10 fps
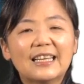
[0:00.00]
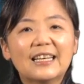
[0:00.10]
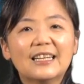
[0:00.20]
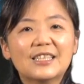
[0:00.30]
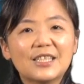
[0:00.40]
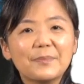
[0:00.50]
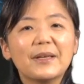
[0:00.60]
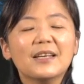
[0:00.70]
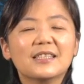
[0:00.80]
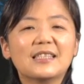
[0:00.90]
那个《诗
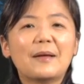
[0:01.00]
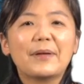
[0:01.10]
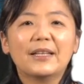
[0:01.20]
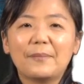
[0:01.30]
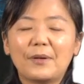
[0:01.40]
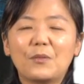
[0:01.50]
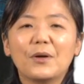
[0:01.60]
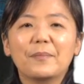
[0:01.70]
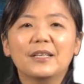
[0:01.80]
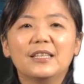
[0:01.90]
篇》二十三篇那本绘
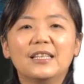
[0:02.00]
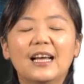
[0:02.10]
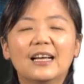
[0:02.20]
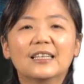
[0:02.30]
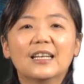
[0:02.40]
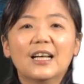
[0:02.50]
本一样。